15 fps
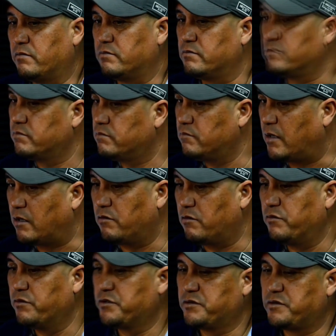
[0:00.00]
bajó
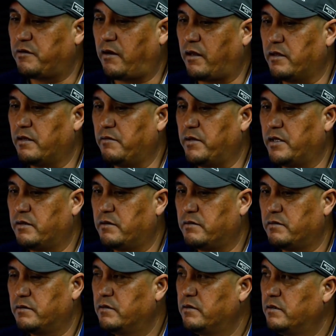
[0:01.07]
mucho su rendimiento. No
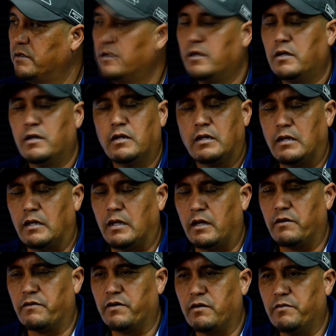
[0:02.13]
fue el mismo. Ya
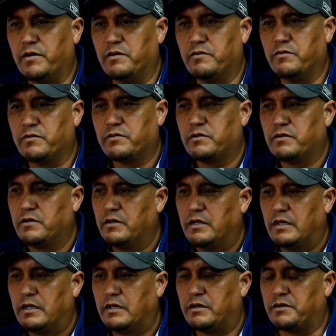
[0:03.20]
no fue el mismo.
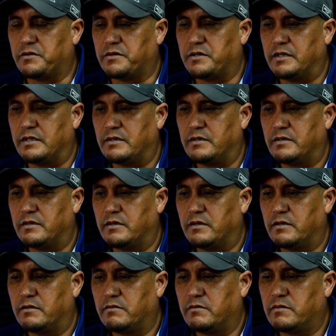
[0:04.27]
Entonces,
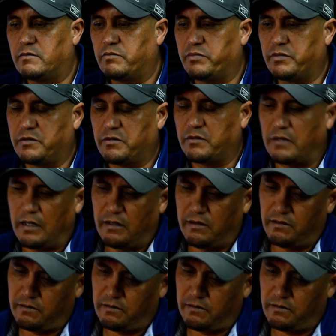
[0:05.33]
pues total,